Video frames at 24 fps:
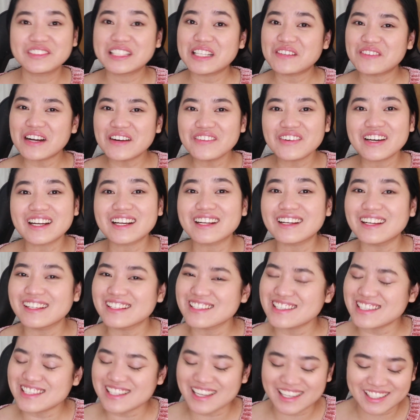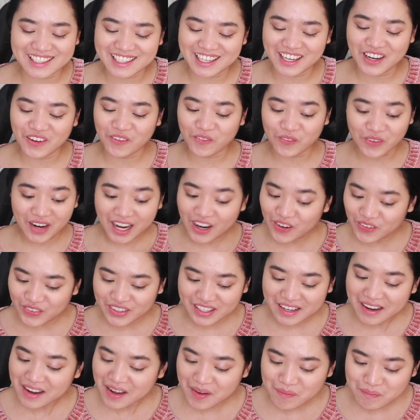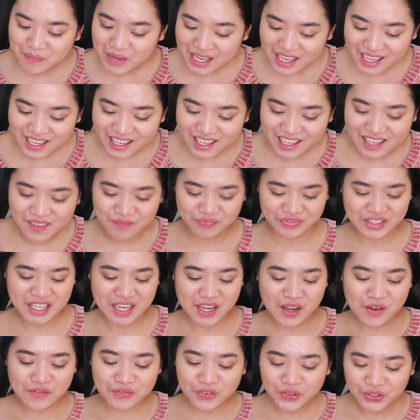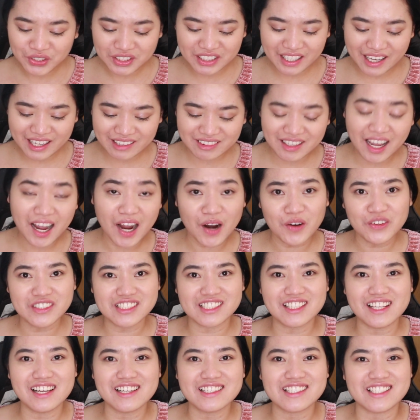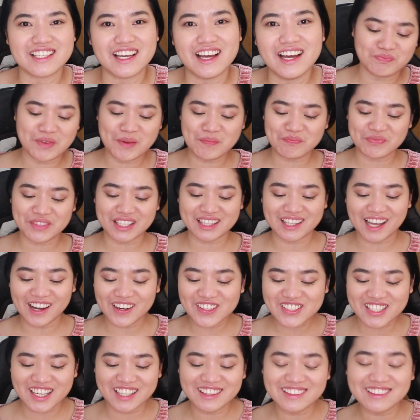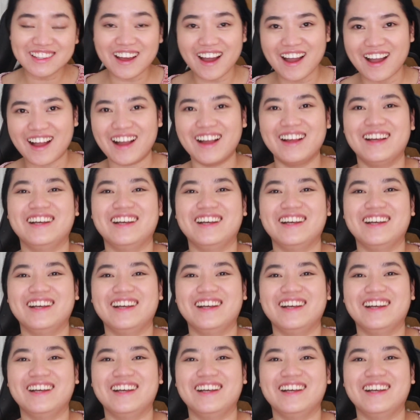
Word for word: Di ba? Parang ang saya. Wow, grabe. 48 hours lang siya. 50,000 na.